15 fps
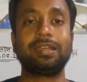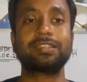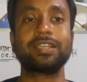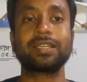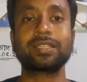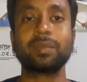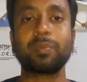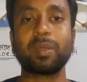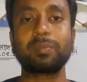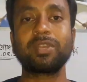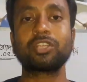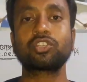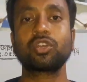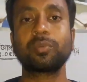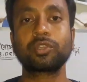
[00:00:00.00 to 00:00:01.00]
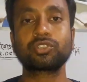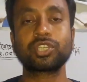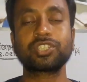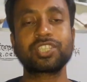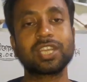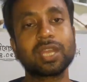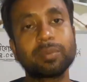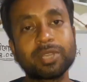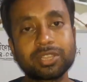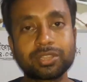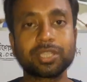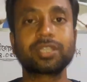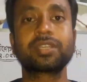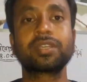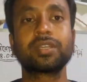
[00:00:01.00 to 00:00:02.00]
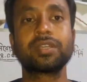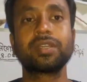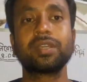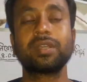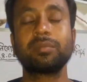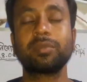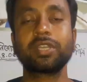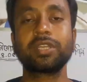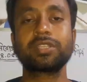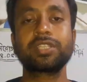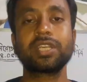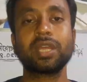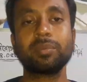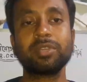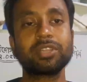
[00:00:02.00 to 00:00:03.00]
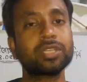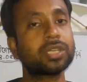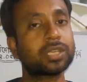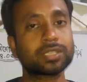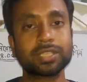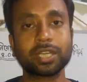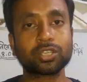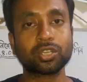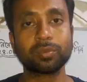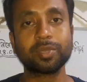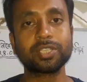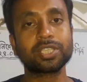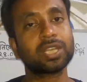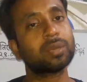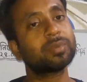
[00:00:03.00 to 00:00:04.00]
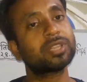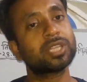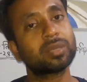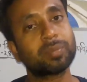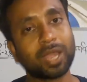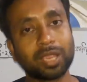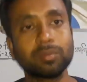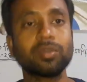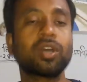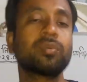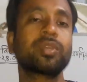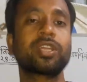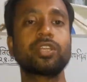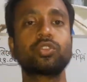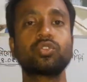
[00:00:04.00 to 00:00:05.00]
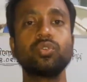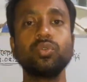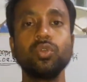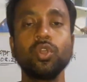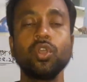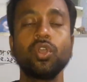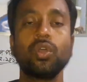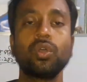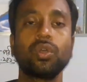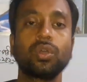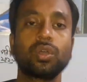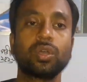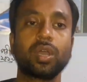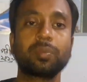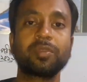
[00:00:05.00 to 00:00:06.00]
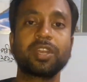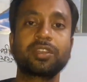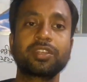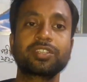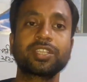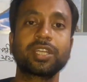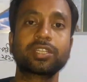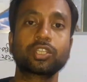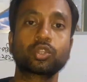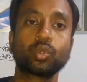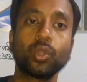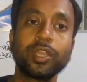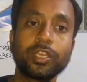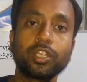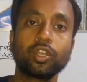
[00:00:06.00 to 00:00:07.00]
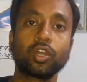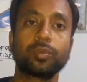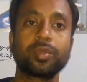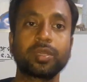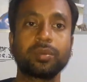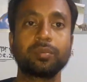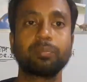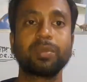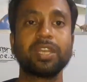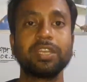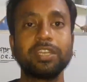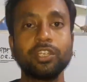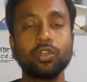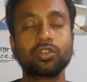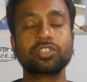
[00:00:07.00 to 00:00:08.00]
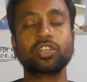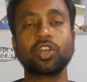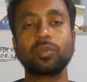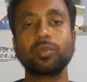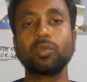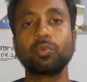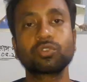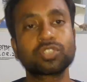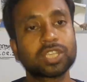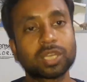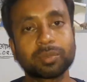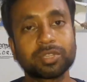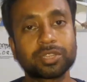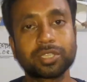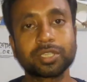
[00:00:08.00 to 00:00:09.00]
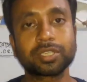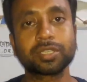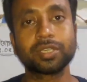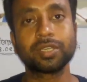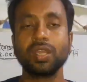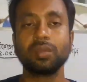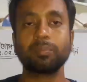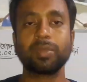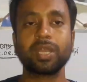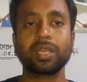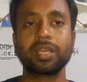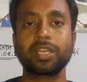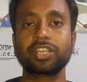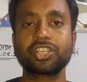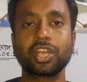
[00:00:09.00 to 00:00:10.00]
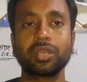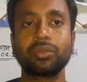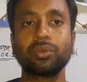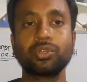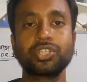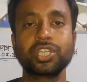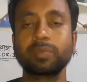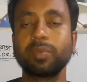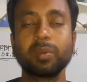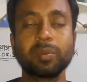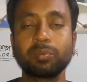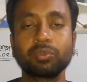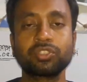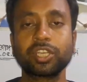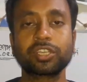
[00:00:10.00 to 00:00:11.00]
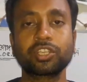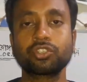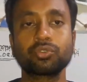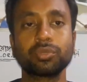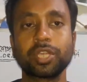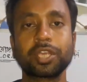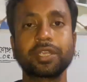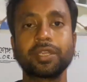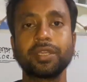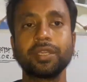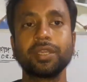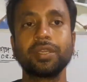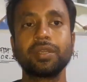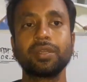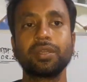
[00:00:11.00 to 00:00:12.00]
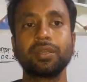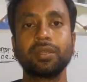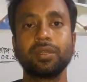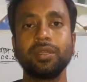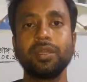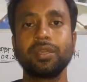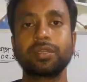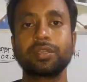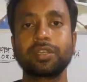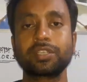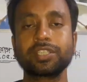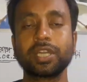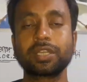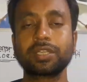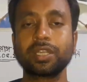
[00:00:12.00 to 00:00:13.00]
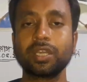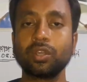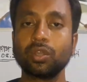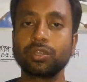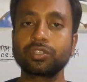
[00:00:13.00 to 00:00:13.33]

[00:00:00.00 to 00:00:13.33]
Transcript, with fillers: রেজাল্টটা পাবলিশড হবে হচ্ছে জেলাভিত্তিক মানে জেলাভিত্তিক রেজাল্ট হবে জেলাভিত্তিক ভাইবা হবে কিন্তু আপনার রেজাল্ট তৈরি হবে মানে নিয়োগটা হবে উপজেলাভিত্তিক বা এখানে সাংঘর্ষিকভাবে বোঝার কিছু নাই হ্যাঁ রেজাল্টটা